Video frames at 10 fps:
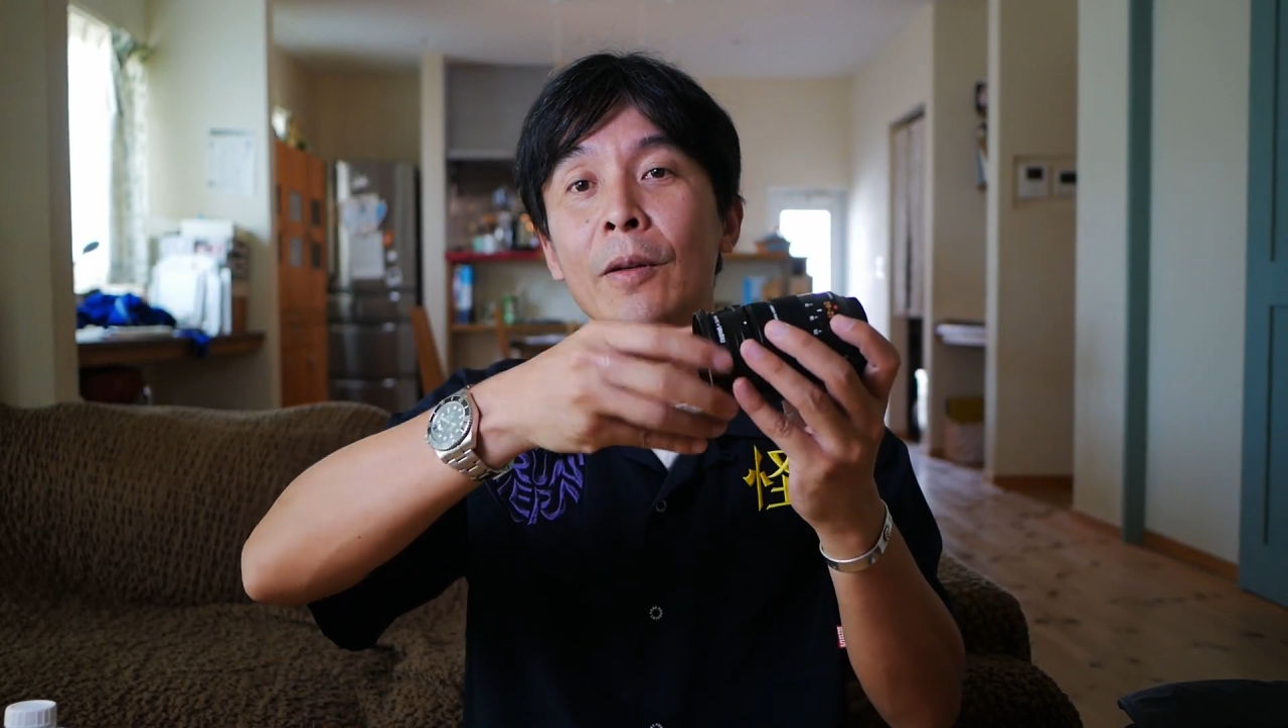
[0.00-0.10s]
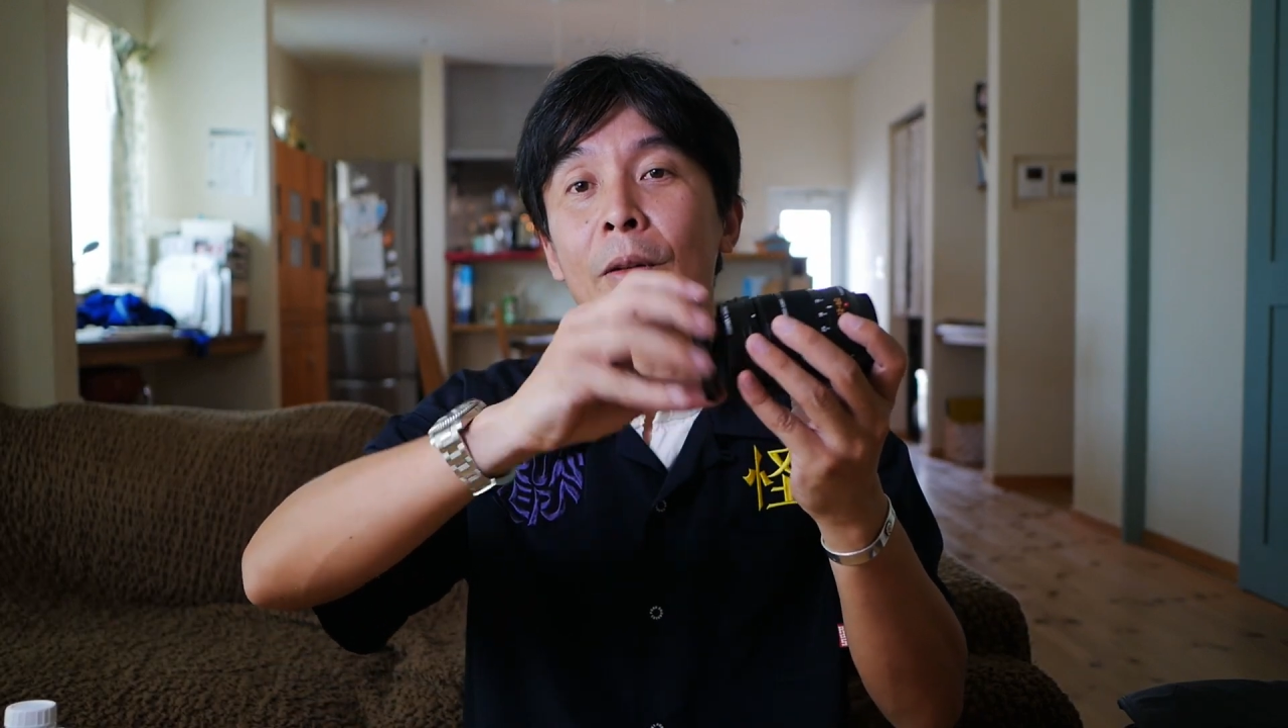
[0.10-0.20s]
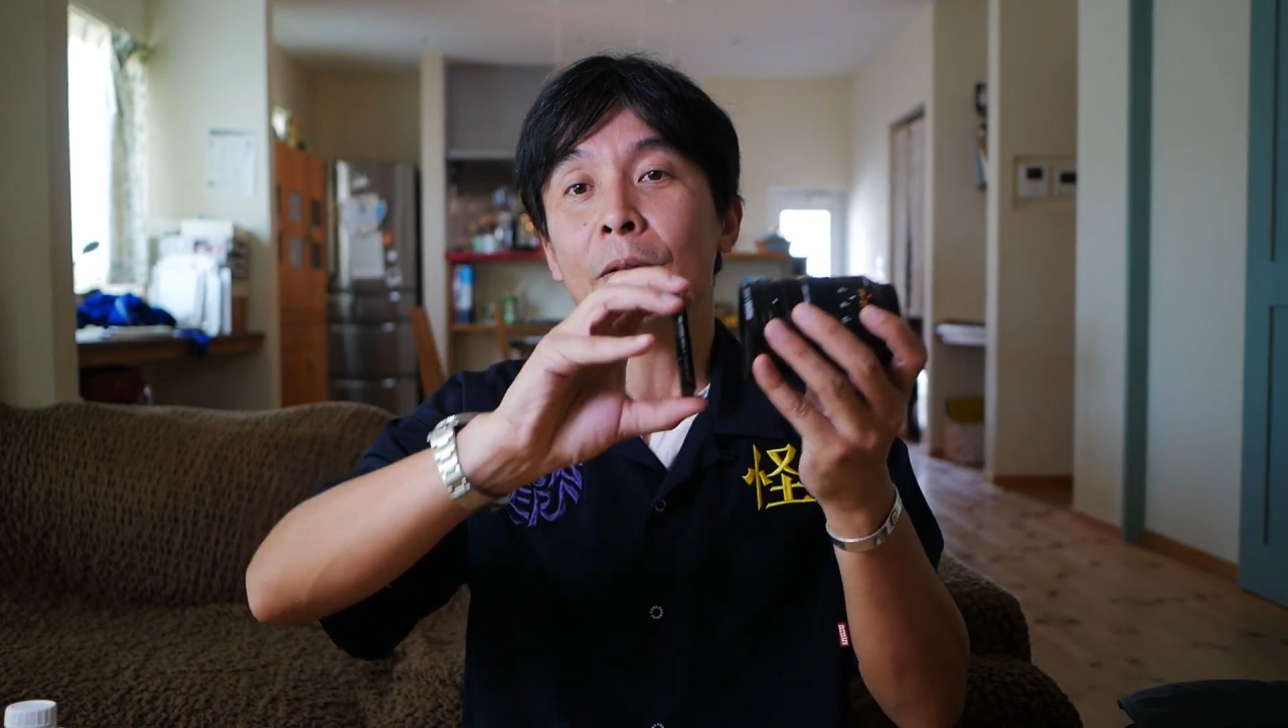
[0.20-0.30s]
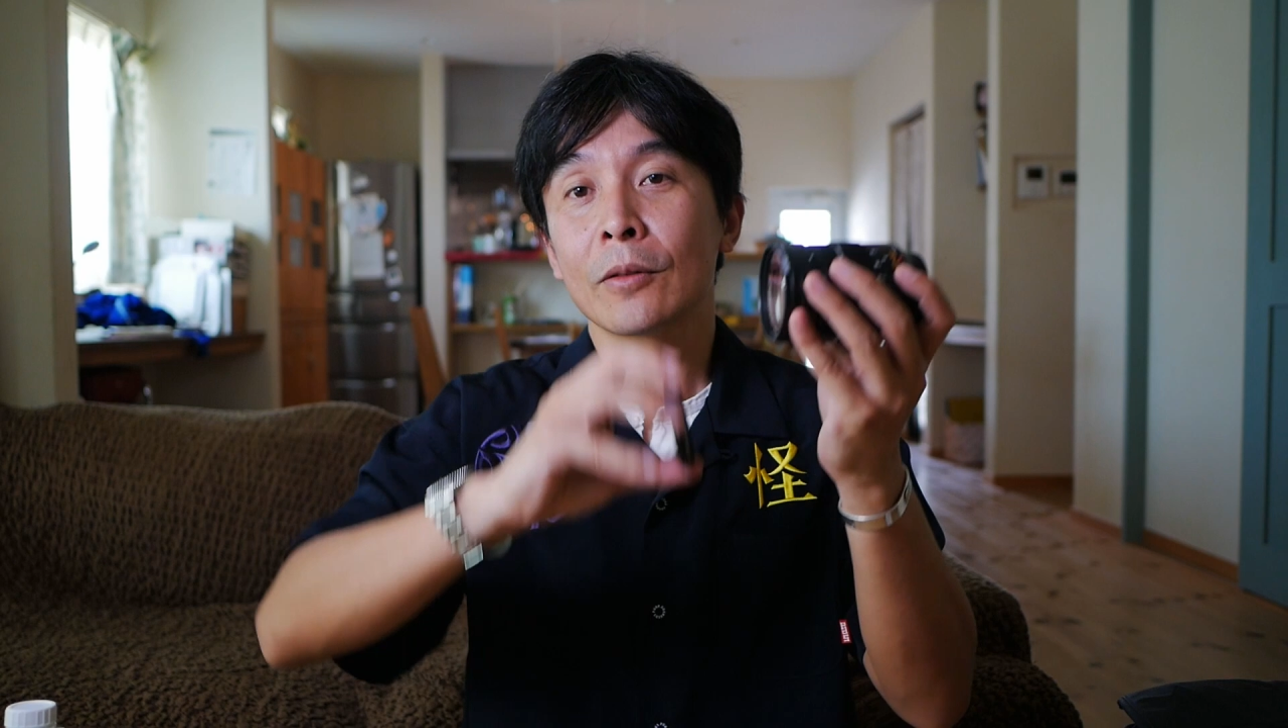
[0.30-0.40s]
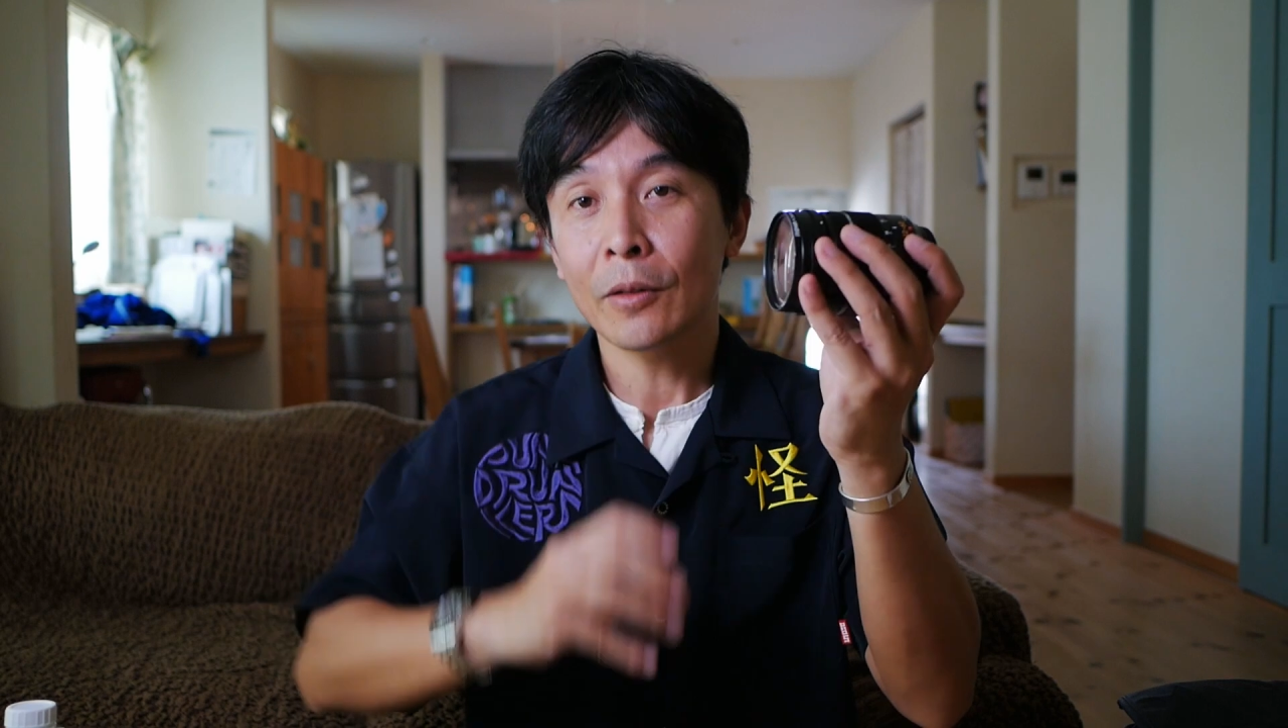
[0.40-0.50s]
れ
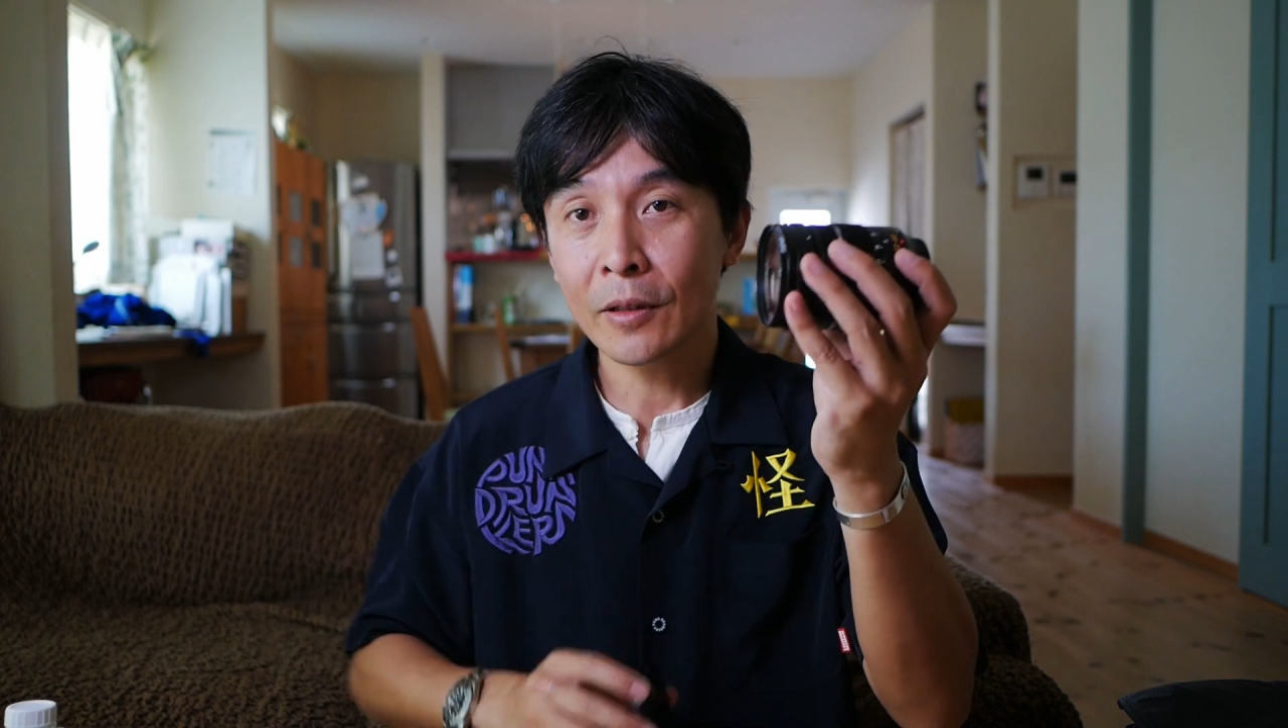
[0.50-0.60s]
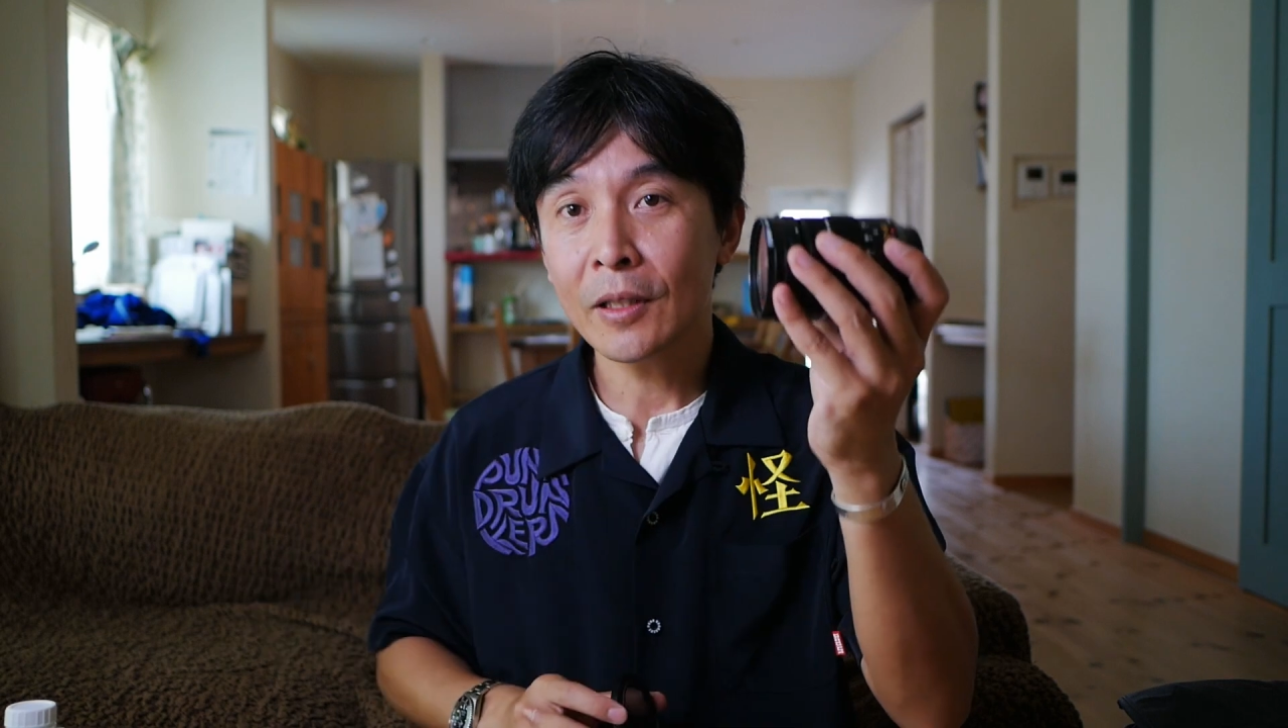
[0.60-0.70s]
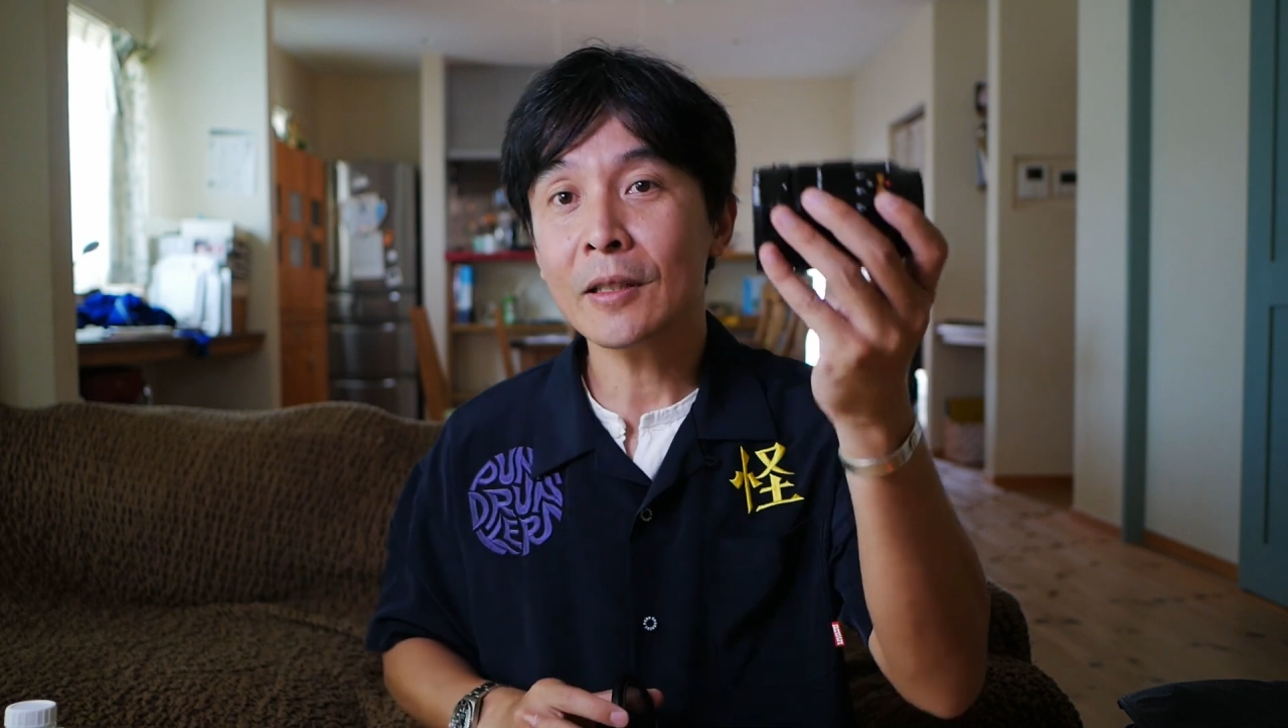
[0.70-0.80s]
を取っ